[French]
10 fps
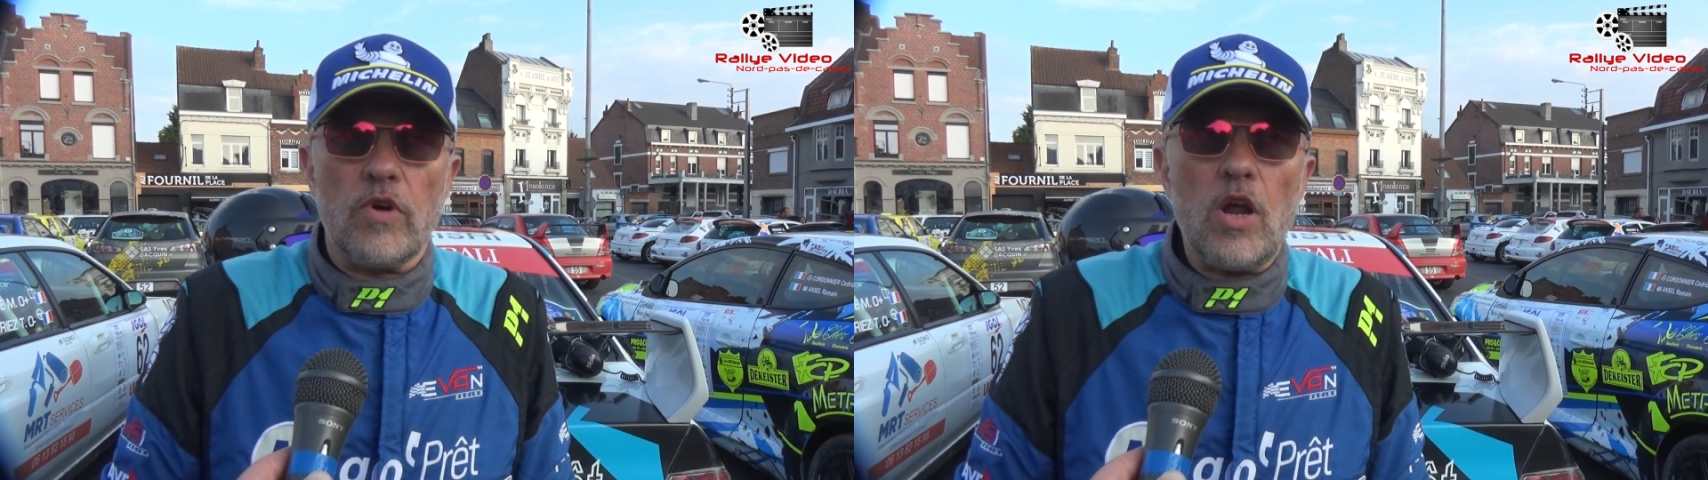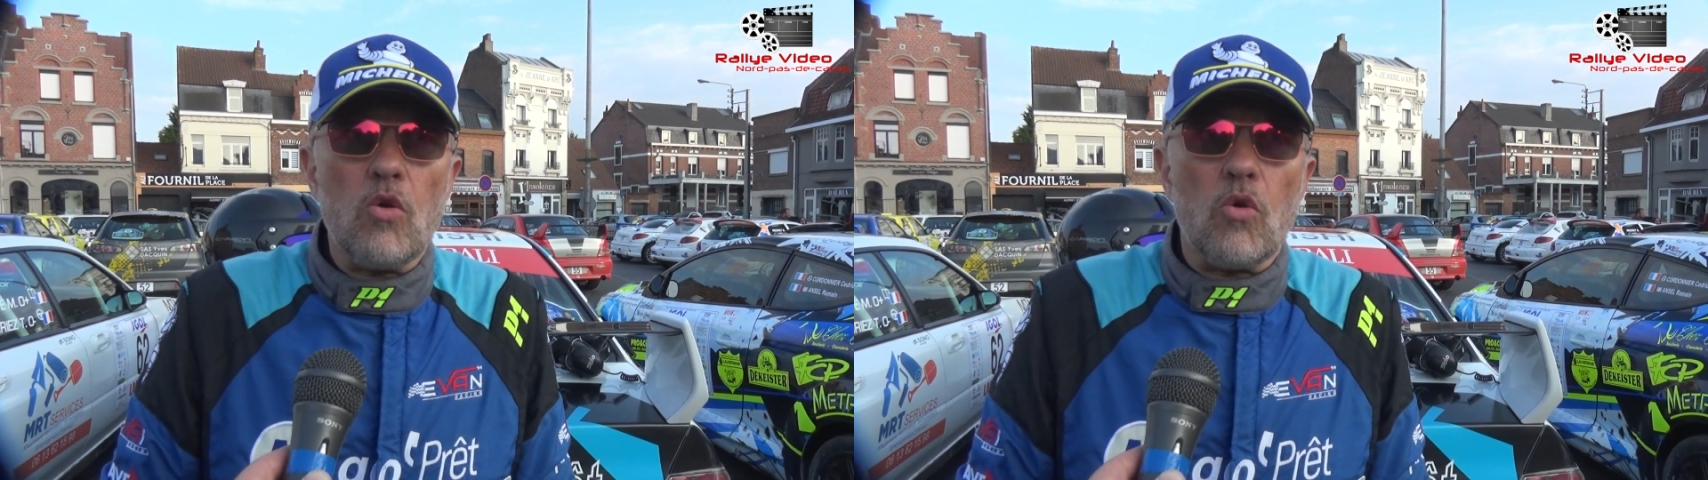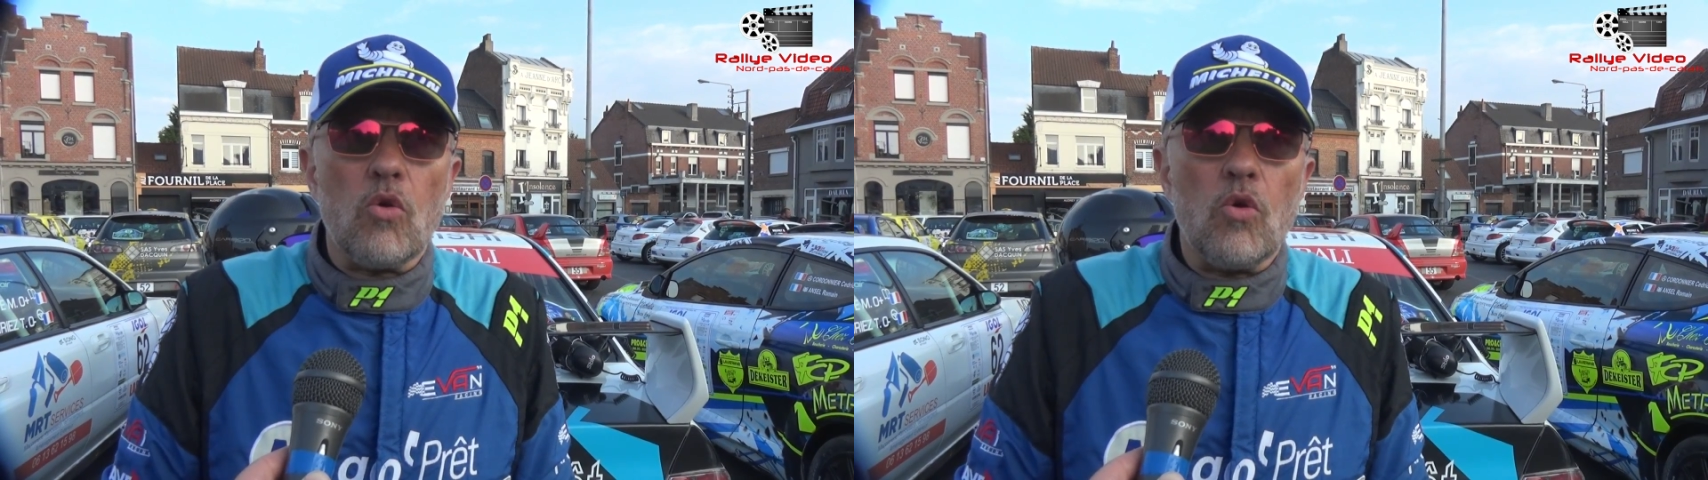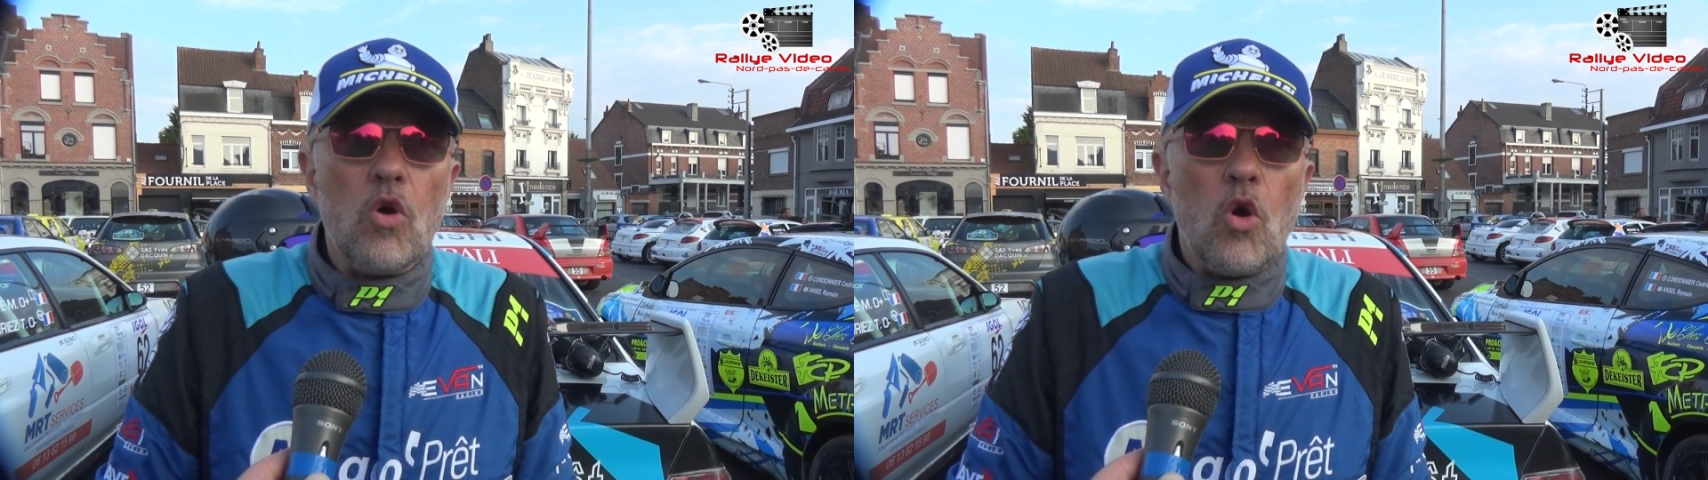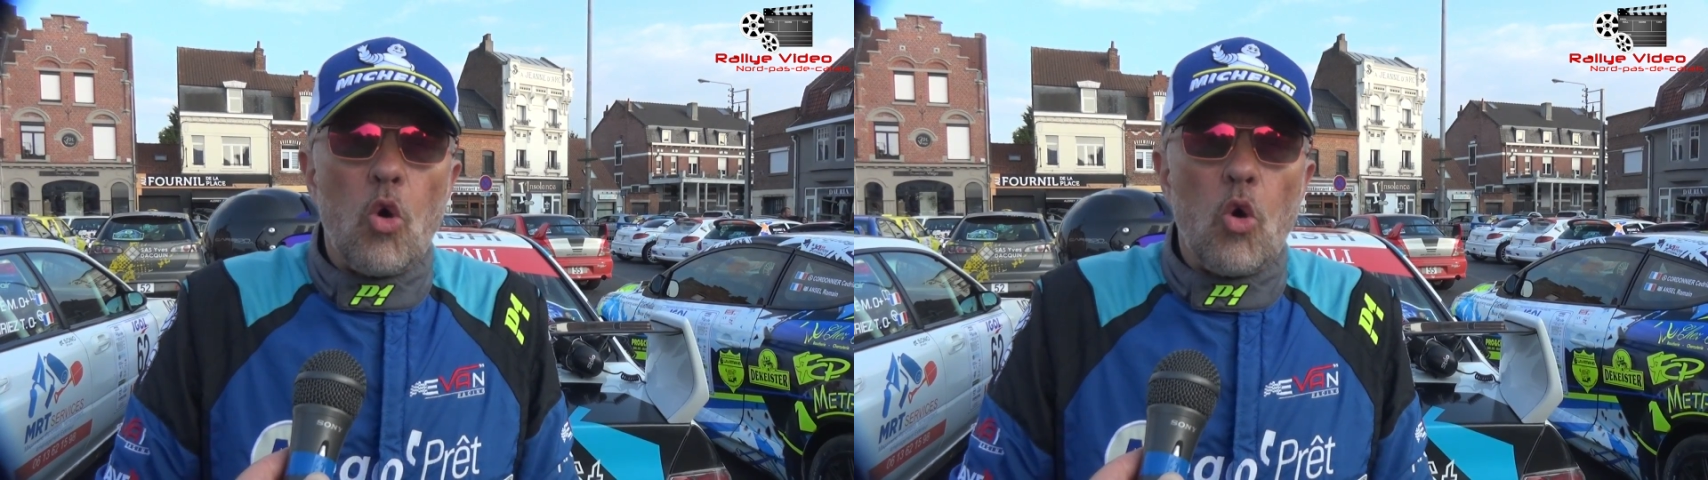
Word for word: voilà, on,